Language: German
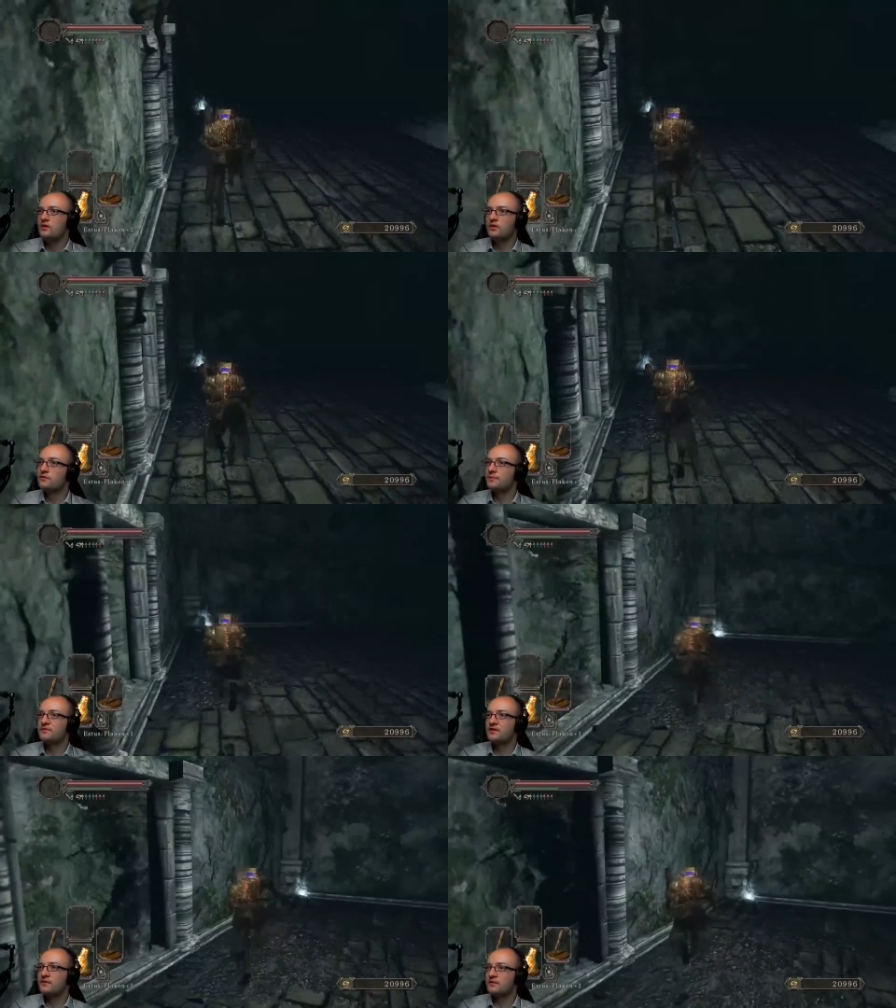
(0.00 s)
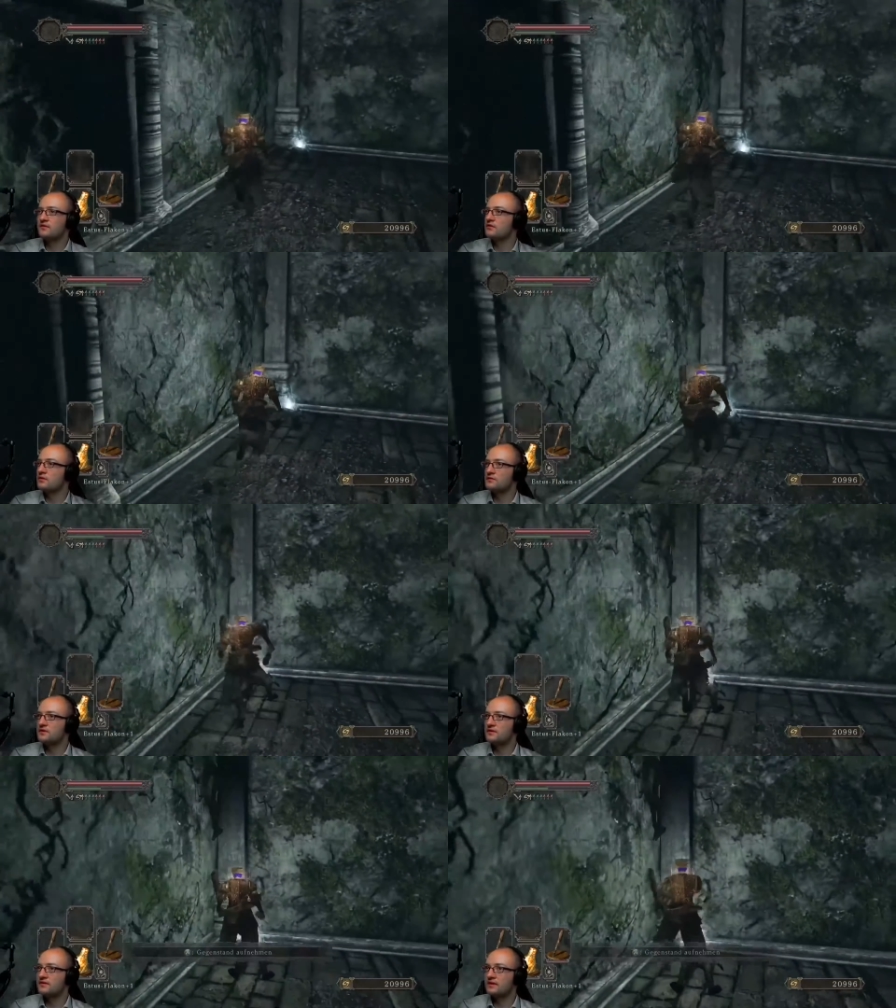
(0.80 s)
Und selbst da weiß ich ja noch
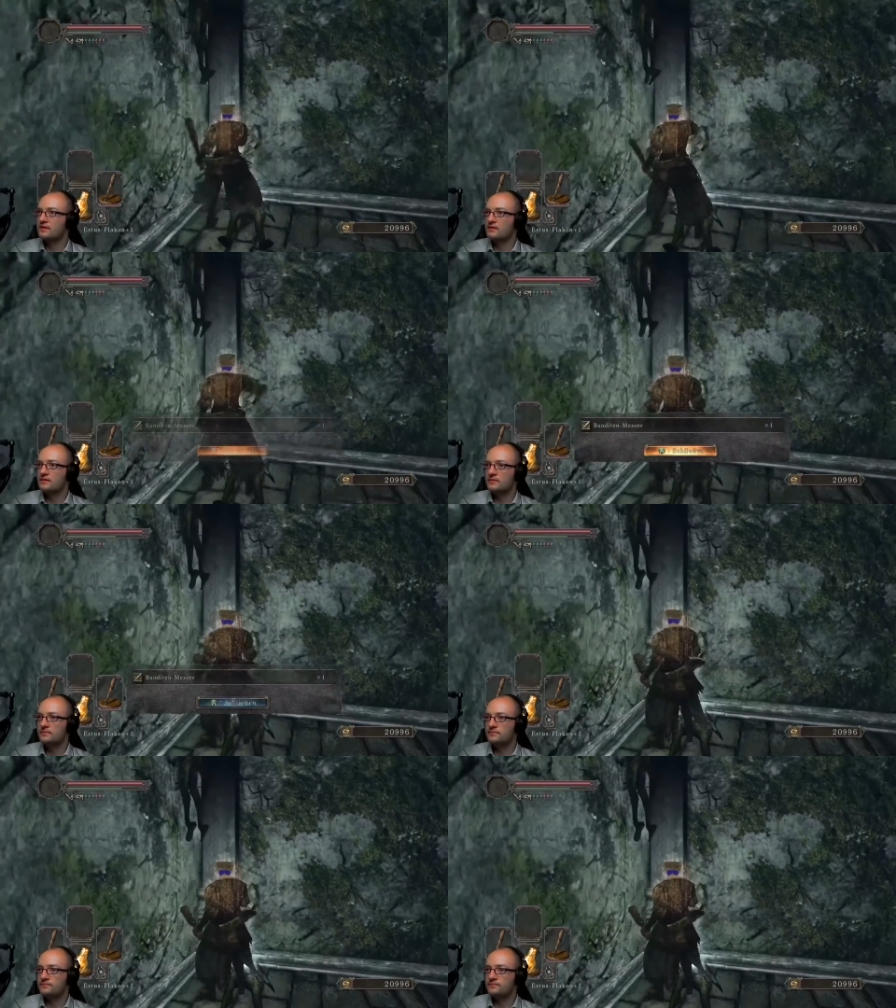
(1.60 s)
viele Sachen nicht.